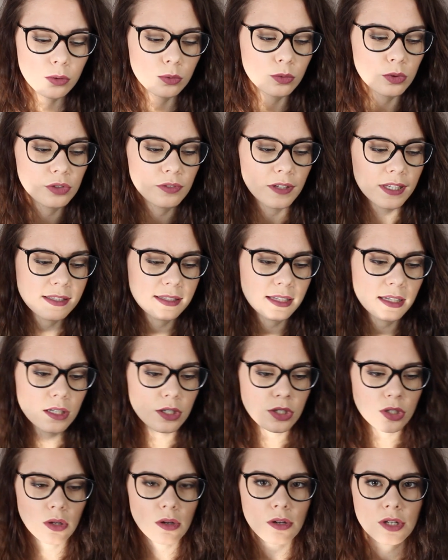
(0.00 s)
donc je vais
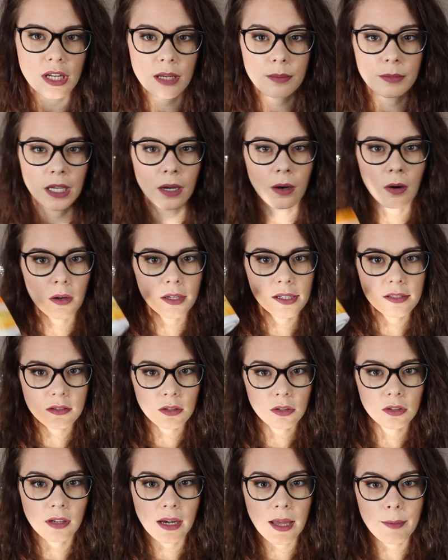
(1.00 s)
essayer de changer mais en
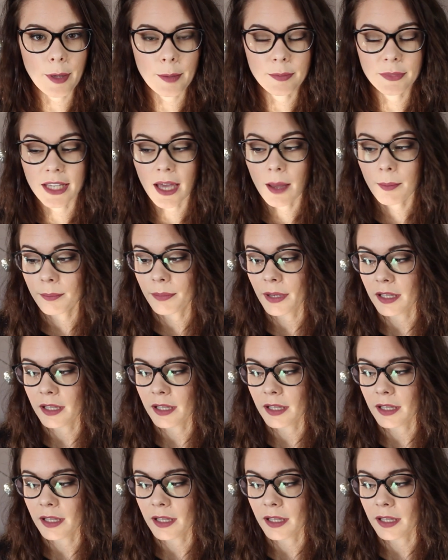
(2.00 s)
restant dans la même gamme